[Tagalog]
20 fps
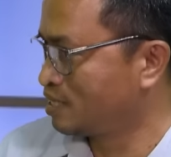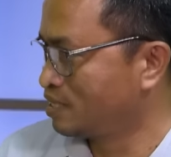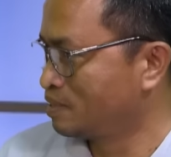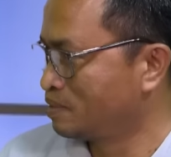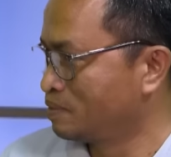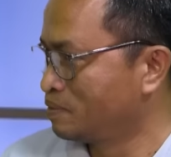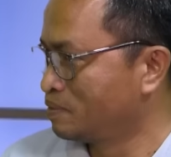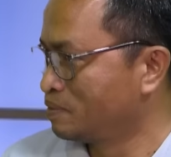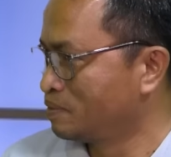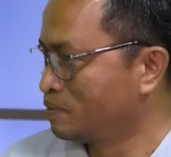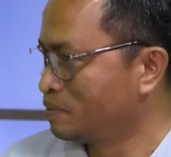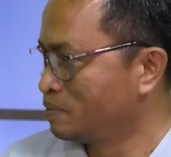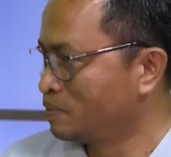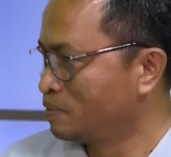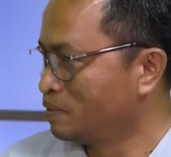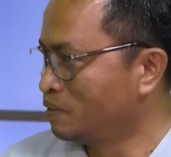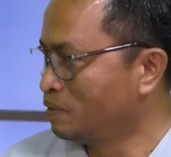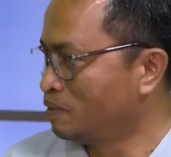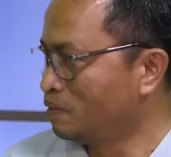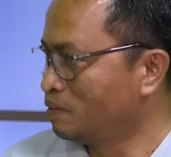Amen.
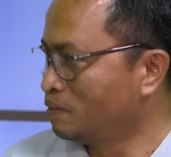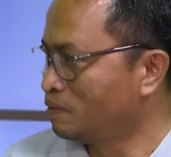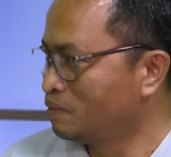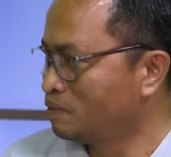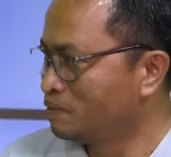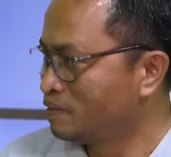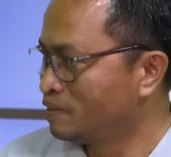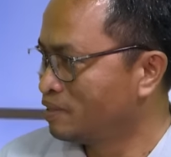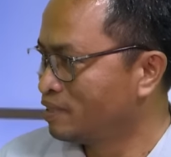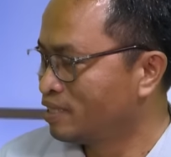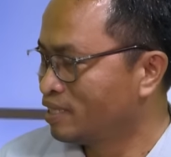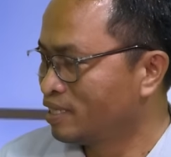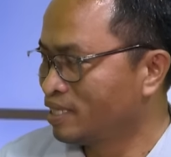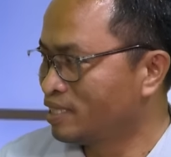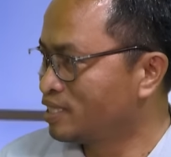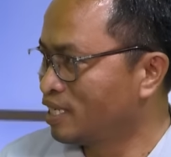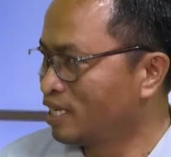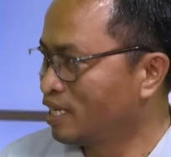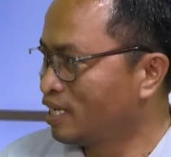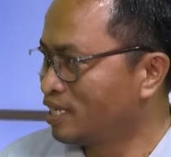Oo. Ganami. Di
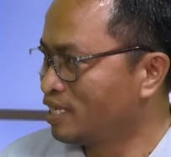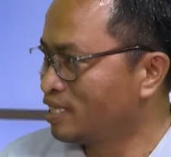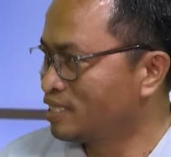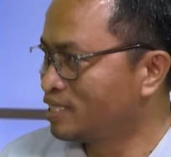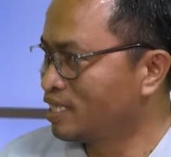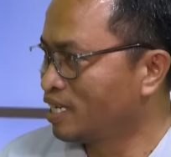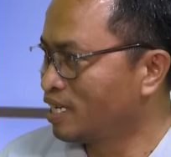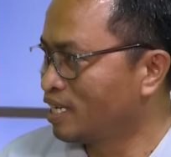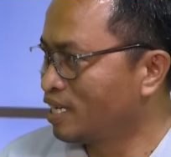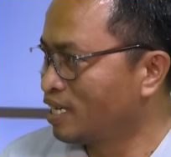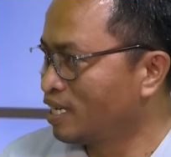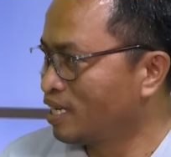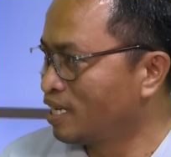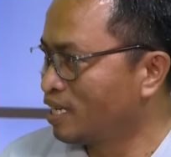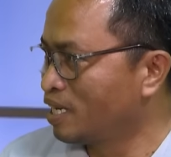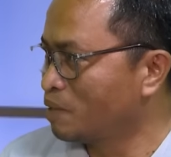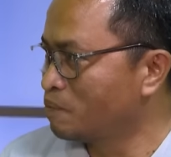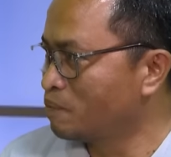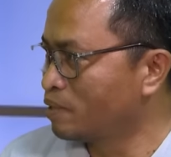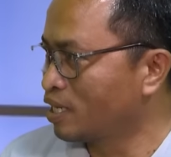siya, di siya
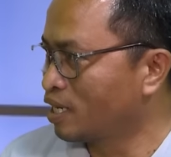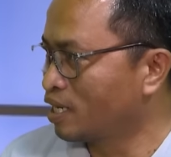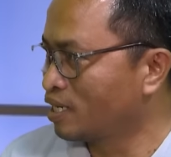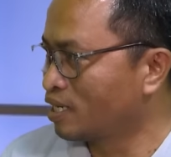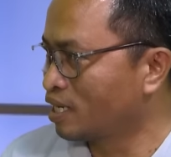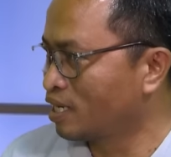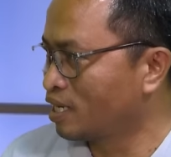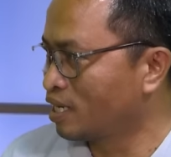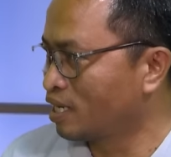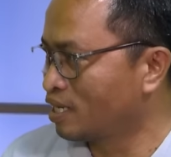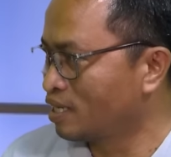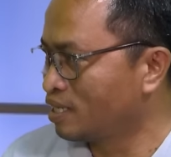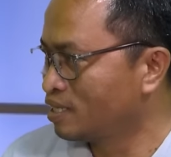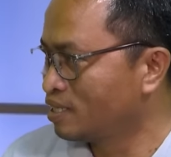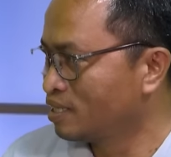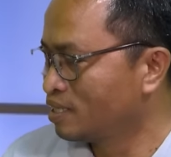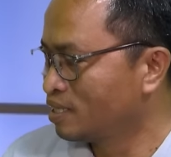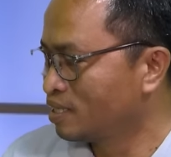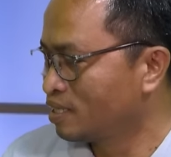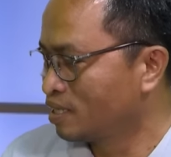namian. Kaya nga,
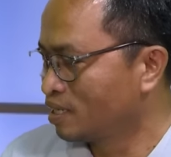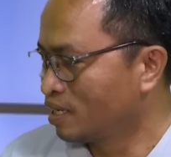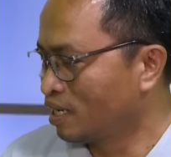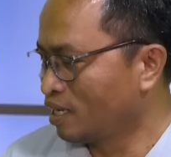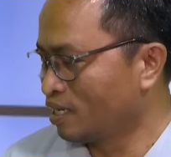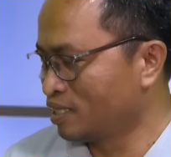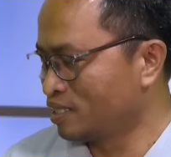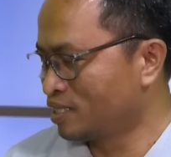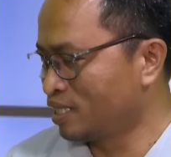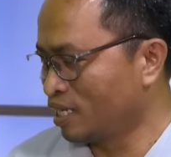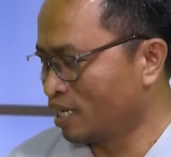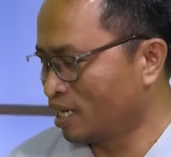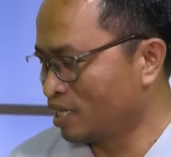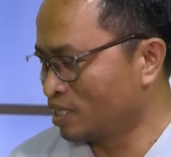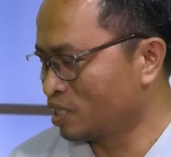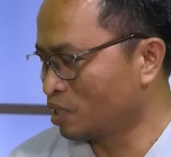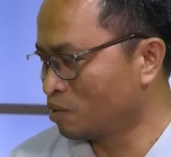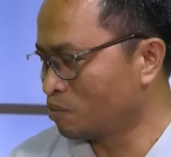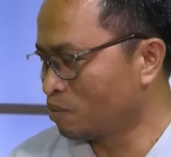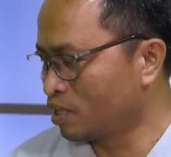uh, silingan
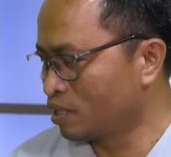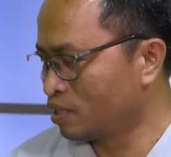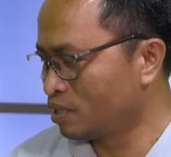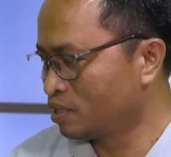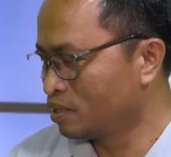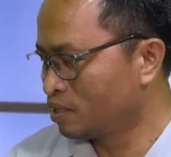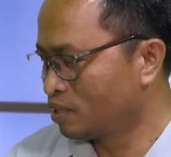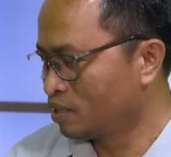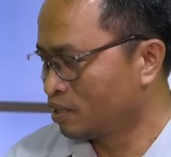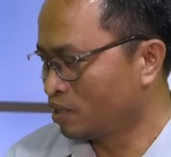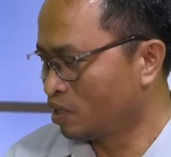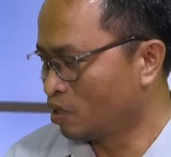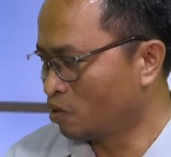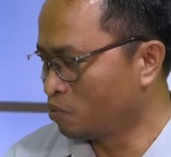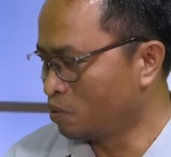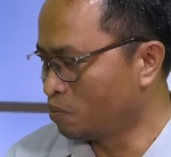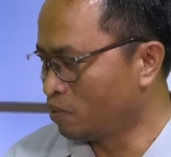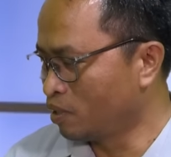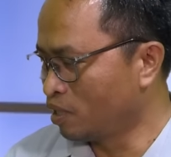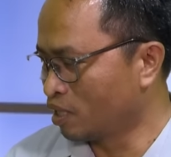ni sa iban, daw
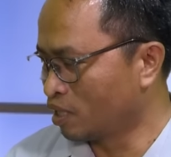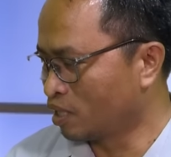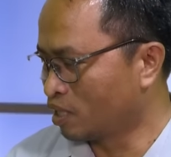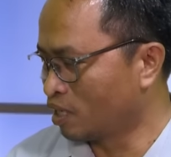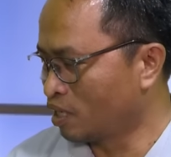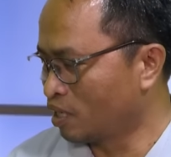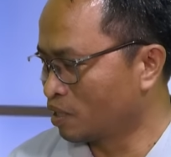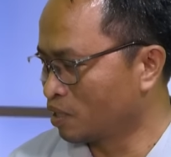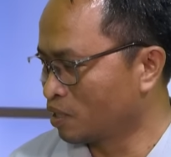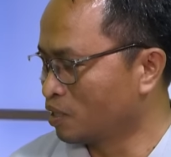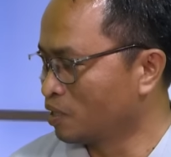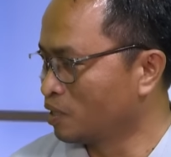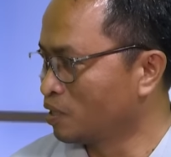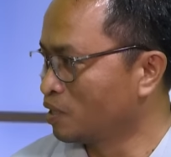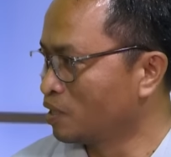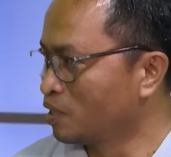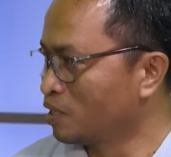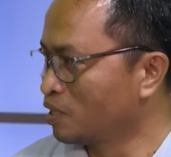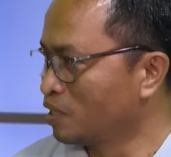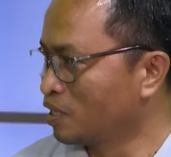Biblia ka
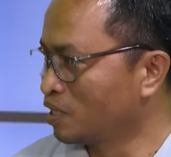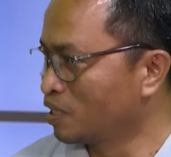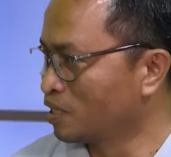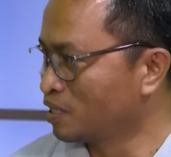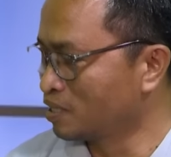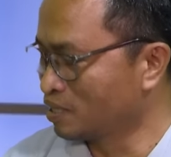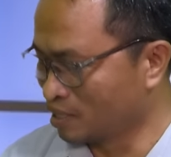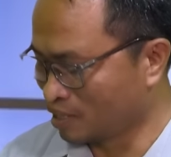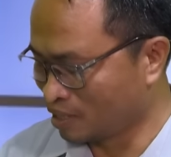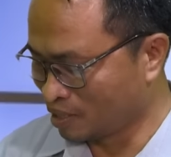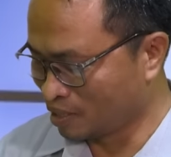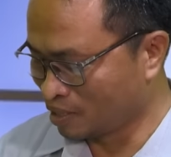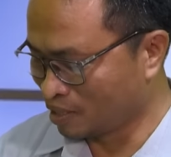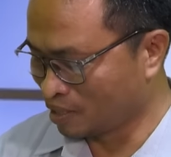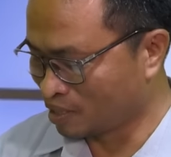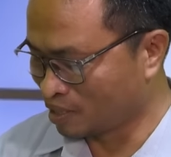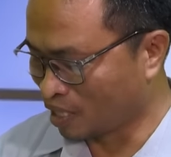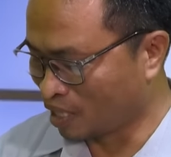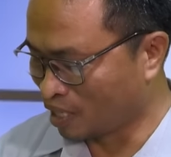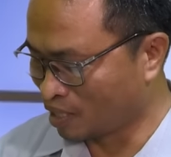mm-hmm. ang
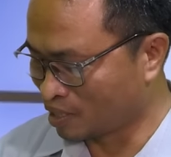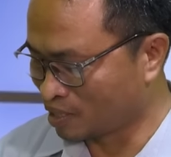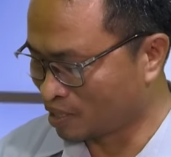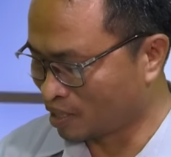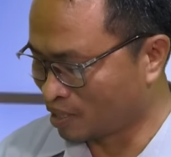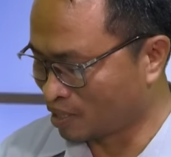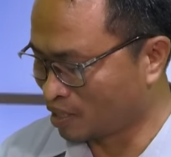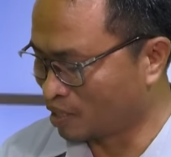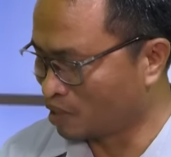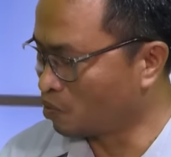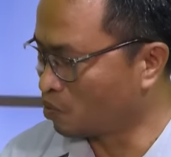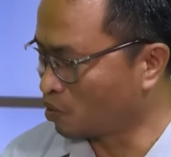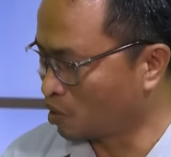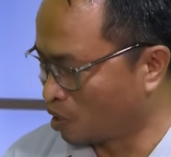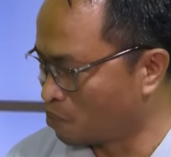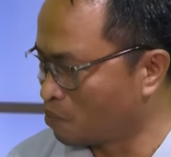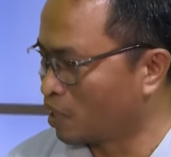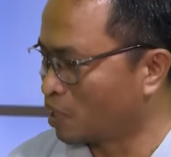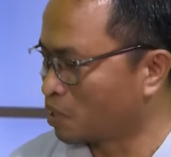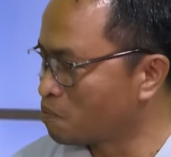ang sala sang ano
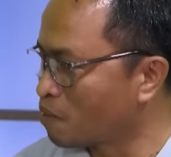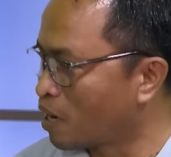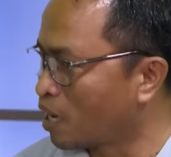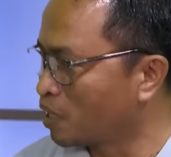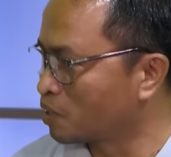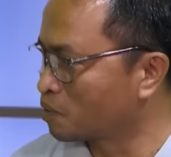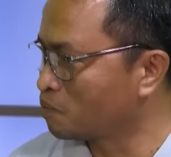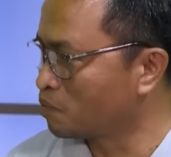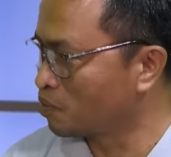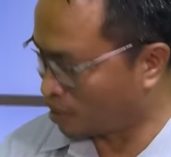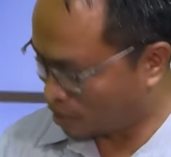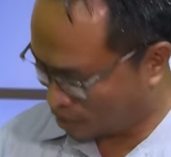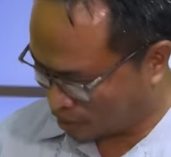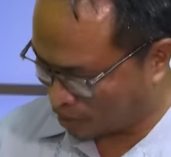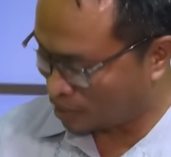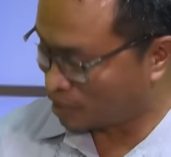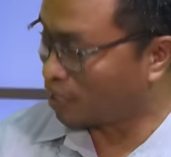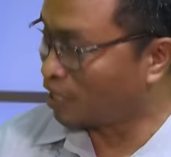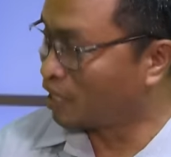ginabalik-balik mo. Iti,